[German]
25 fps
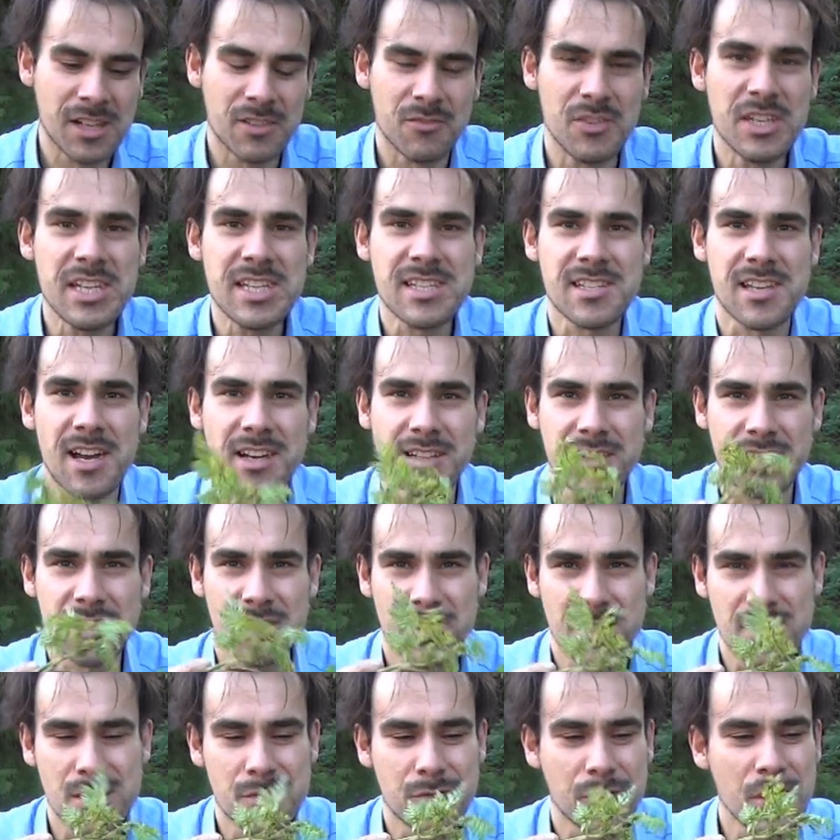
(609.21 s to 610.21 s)
Wie
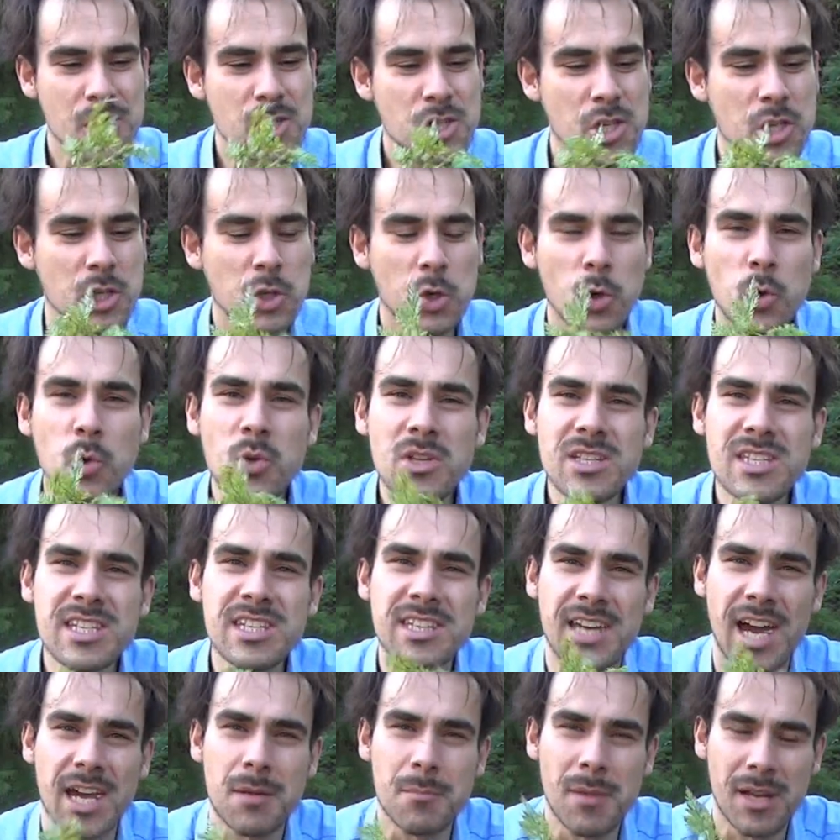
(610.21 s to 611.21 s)
gesagt, das frische Grün
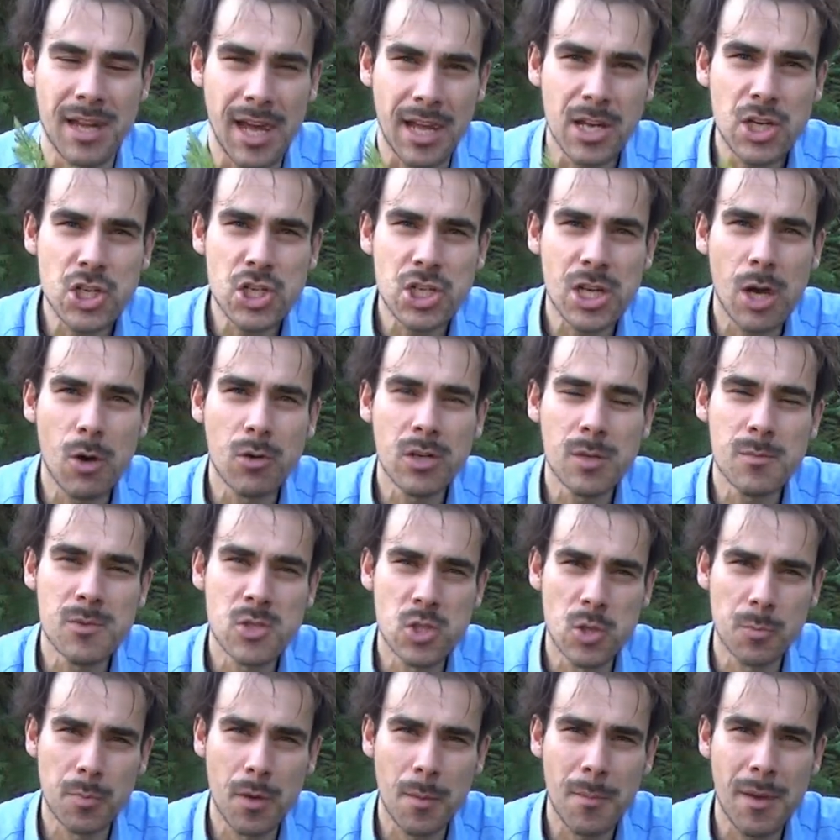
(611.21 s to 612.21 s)
sich einmal anschauen im
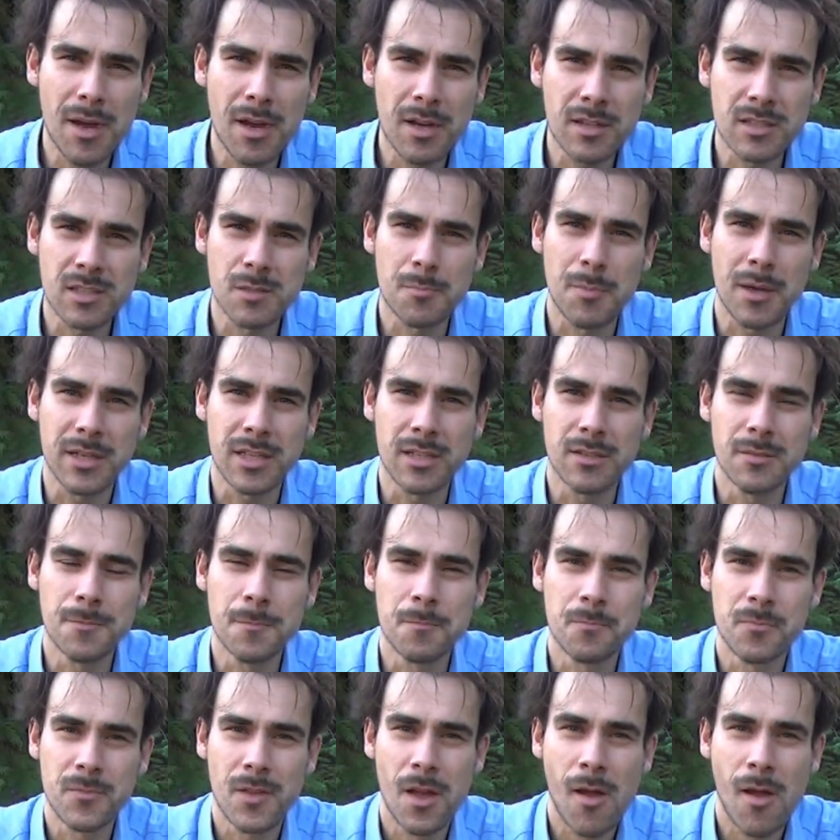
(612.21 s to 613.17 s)
Supermarkt bei den